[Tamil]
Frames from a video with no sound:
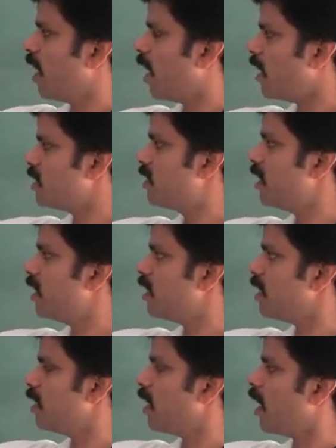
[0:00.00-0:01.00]
ஆசிட்
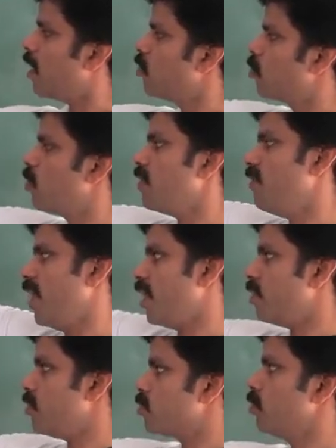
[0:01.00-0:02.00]
அது கூட வேற
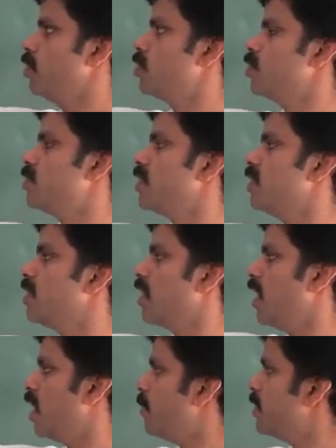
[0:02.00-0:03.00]
ஏதோ சொல்யூஷனும்
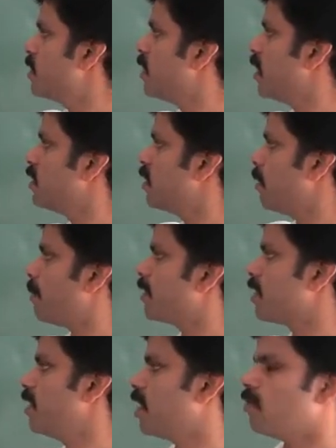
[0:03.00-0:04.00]
சேர்ந்துருக்கு எல்லாமே சேர்ந்து தான்
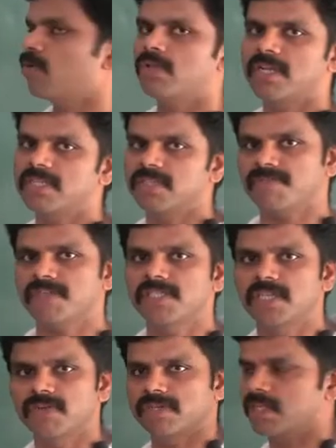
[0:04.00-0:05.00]
பத்து லிட்டரா வரணும் தட் இஸ்
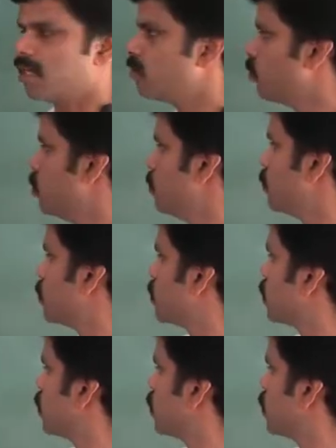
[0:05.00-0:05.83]
ஃபஸ்ட் ஈக்குவேஷன் அது முடிஞ்சு போச்சு